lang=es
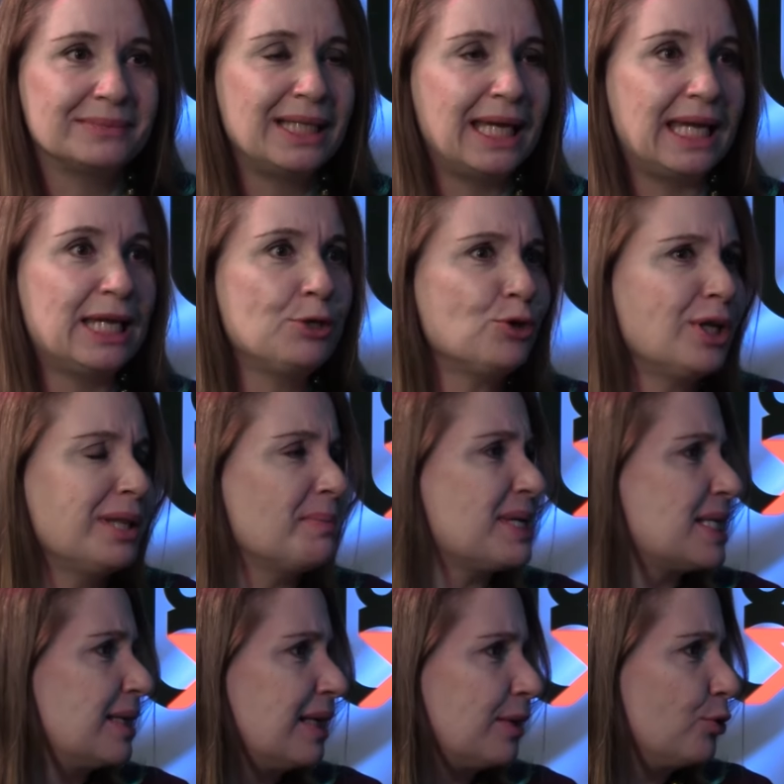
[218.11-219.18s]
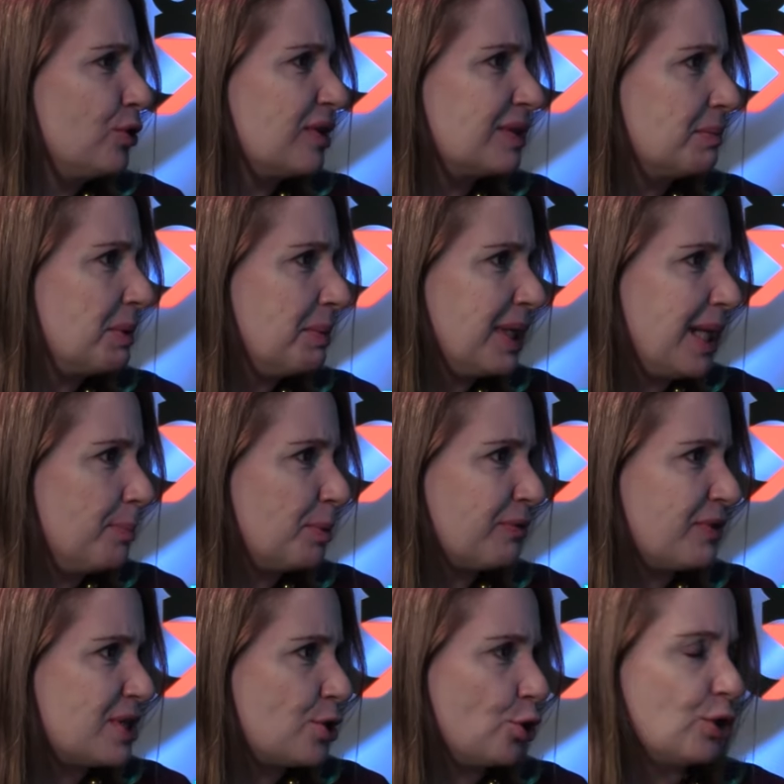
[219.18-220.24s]
Eh, y no nada más anécdotas de mi vida
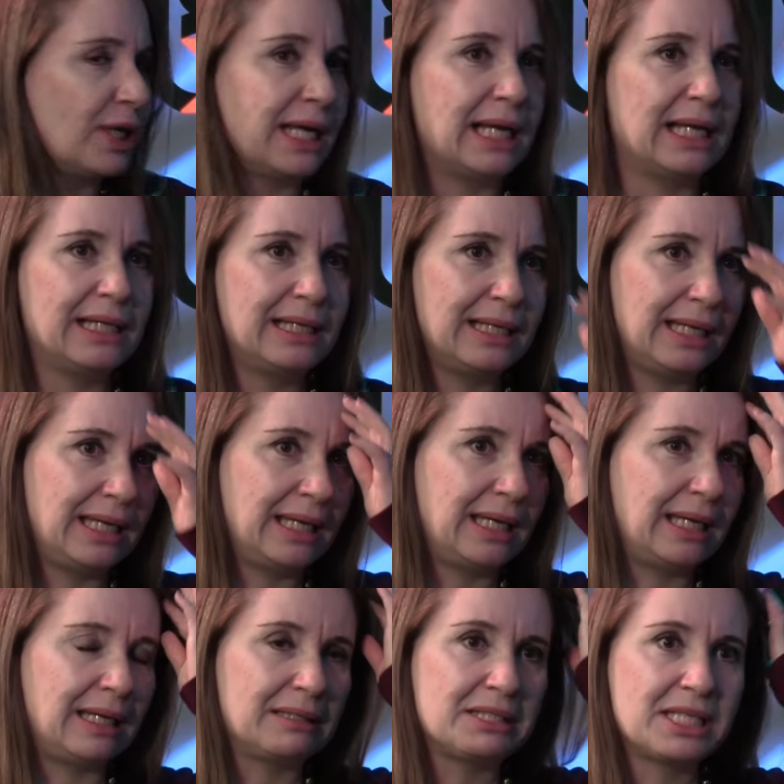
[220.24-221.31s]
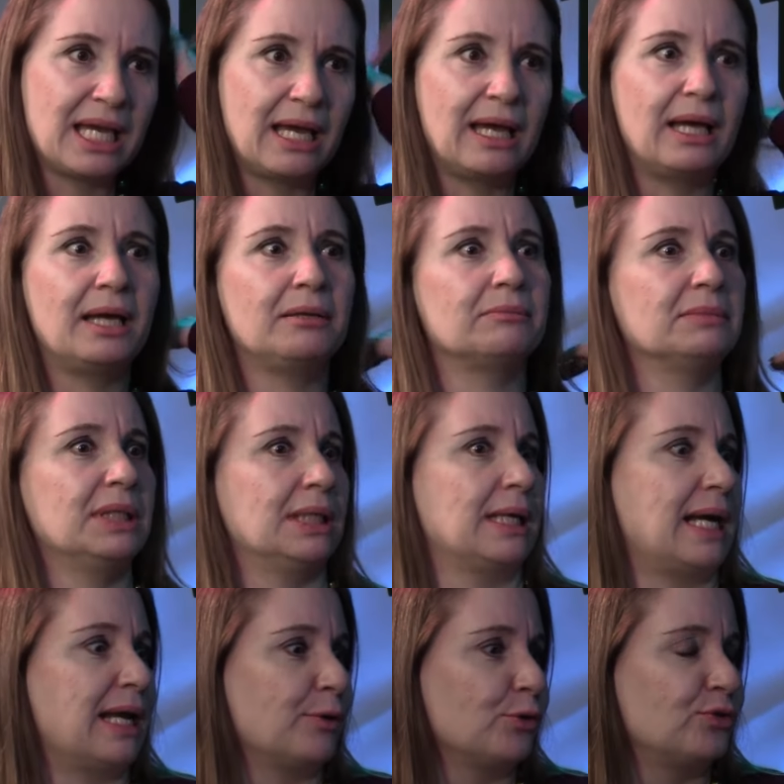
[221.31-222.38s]
profesional, eh, ya en
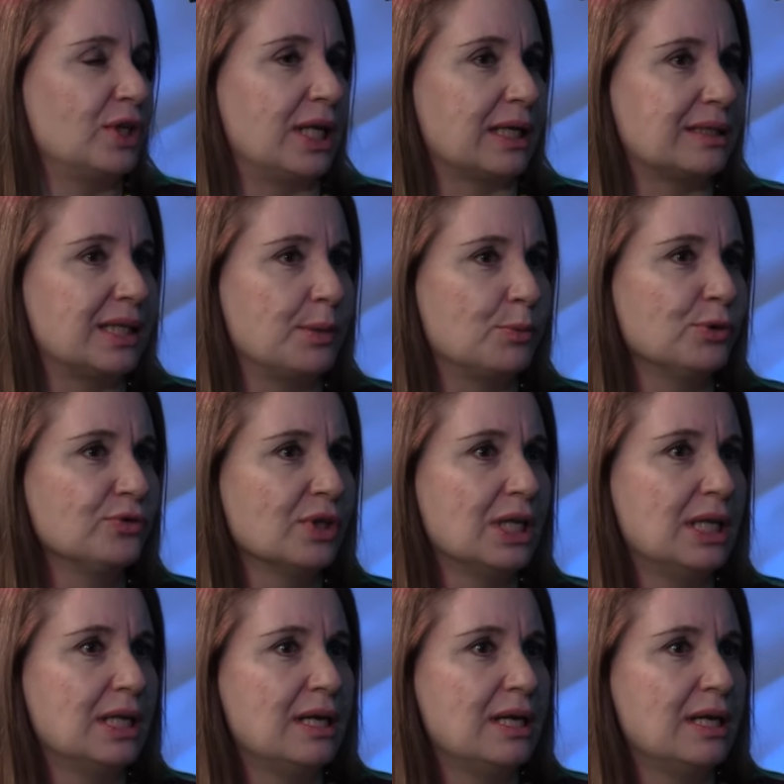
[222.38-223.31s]
cargos directivos,